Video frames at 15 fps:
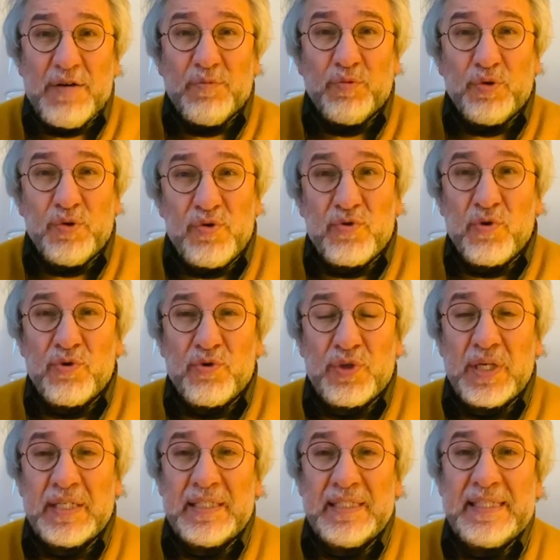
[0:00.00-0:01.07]
bunun
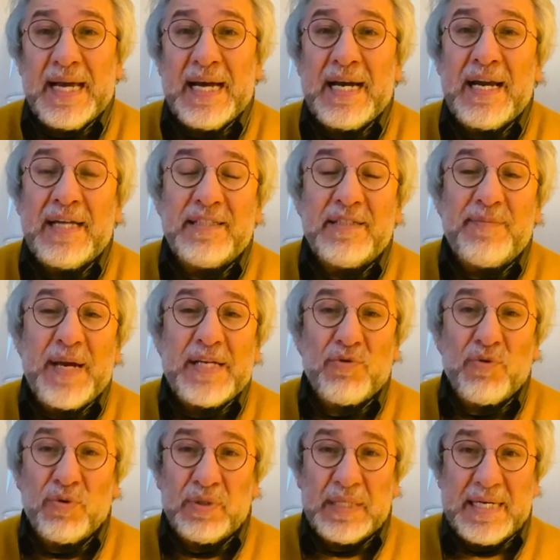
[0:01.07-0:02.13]
sonuçlarını değerlendirmek
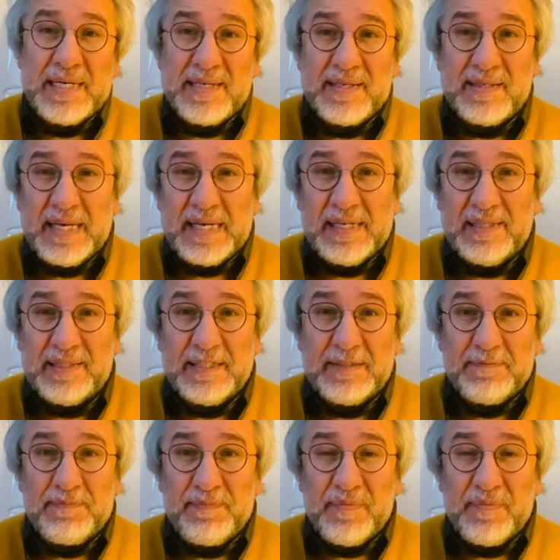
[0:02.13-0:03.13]
zorundayız denildi.